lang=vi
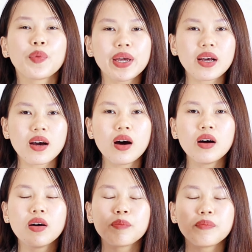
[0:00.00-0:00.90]
nguy
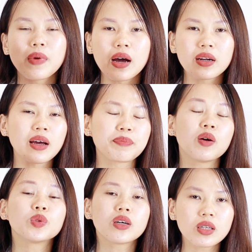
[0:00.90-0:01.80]
cơ À, gặp
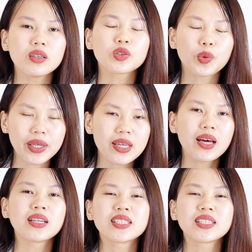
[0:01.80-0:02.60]
điều tương tự, tuy nhiên